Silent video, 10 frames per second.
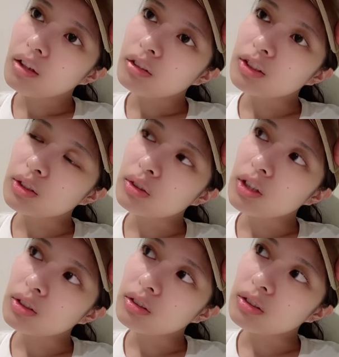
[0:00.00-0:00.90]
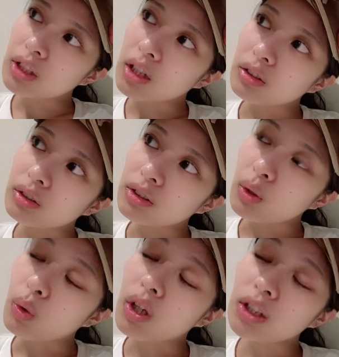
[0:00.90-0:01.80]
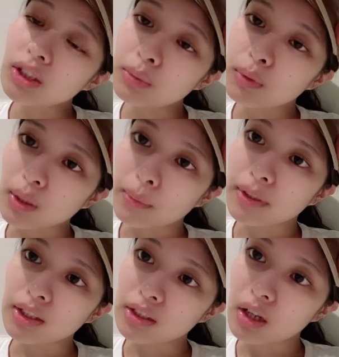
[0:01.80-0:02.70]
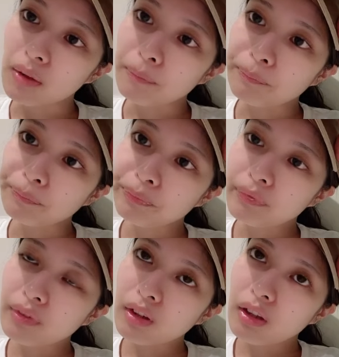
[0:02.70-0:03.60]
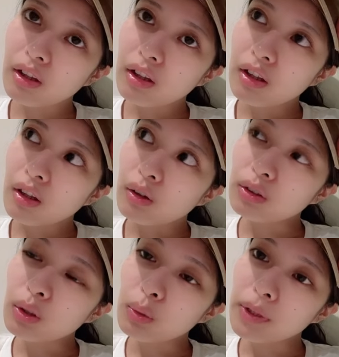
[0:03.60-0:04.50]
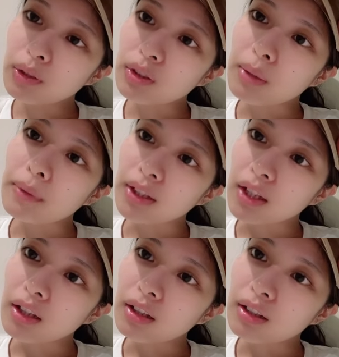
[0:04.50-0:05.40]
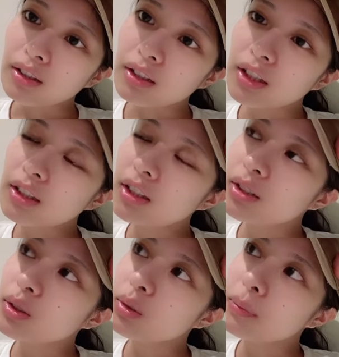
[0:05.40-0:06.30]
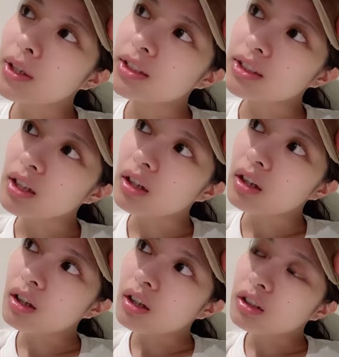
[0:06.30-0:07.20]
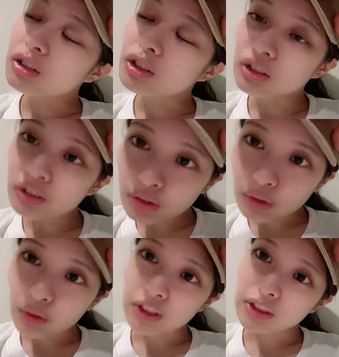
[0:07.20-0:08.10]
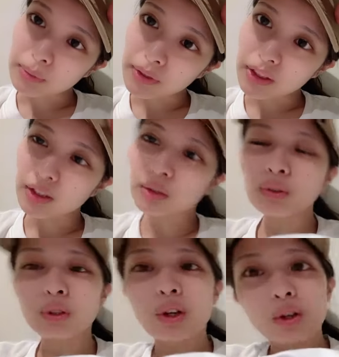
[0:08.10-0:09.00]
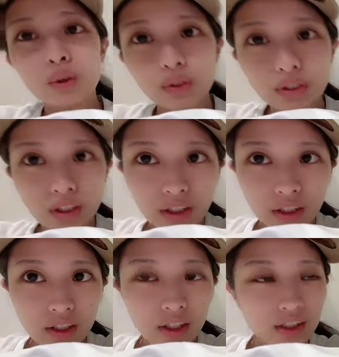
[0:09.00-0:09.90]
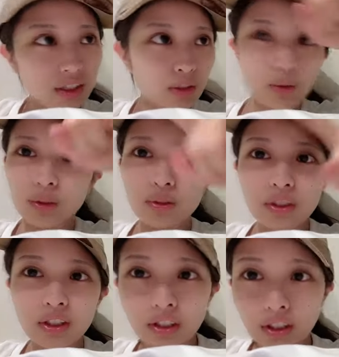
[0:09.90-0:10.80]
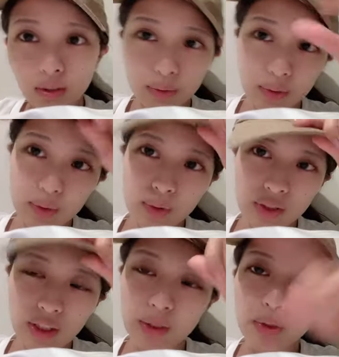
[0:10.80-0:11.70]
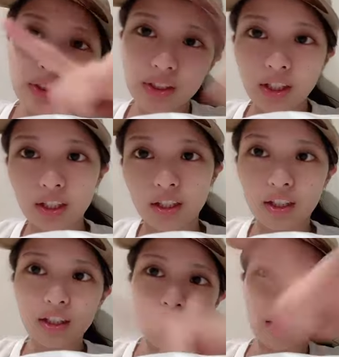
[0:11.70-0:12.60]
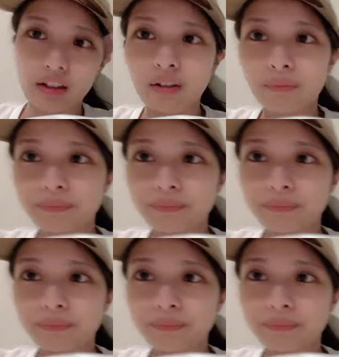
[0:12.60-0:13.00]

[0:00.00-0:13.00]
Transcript: でそのさあとにさお菓子も食べてさほんでお弁当食べてでなんならその前にさずっとお菓子食べてて人こんなでっかいさこれぐらいでっかい袋をさ一人で平らげてんか